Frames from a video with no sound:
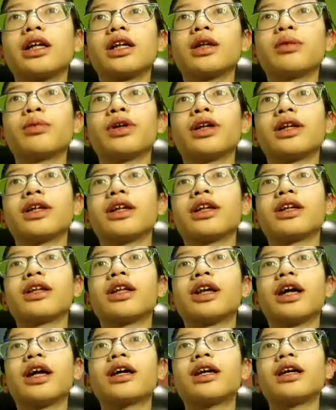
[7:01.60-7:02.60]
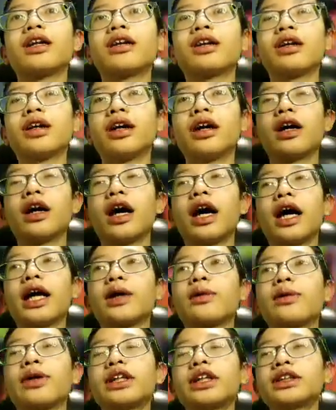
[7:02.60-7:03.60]
ternyata detik-detik akhir
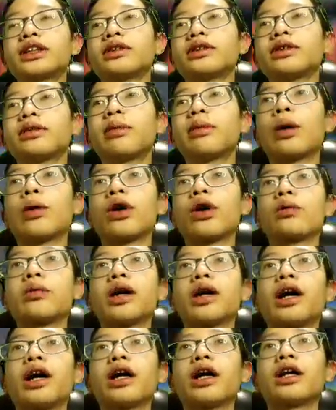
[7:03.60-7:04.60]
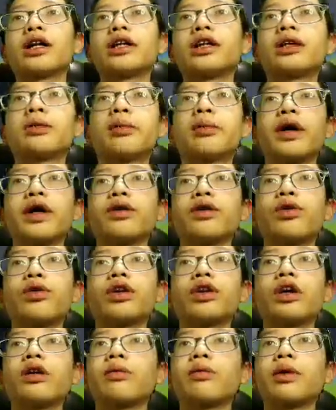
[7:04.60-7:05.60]
Harry Wings melakukan pelanggaran di depan
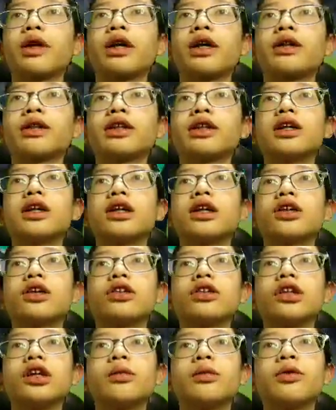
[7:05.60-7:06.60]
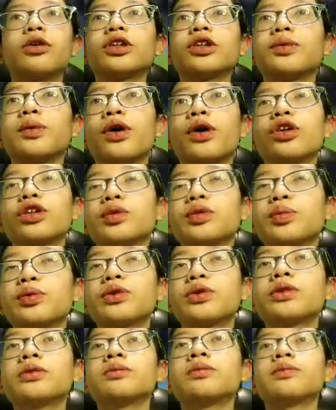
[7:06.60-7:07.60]
kotak penalti dari Tottenham Hotspur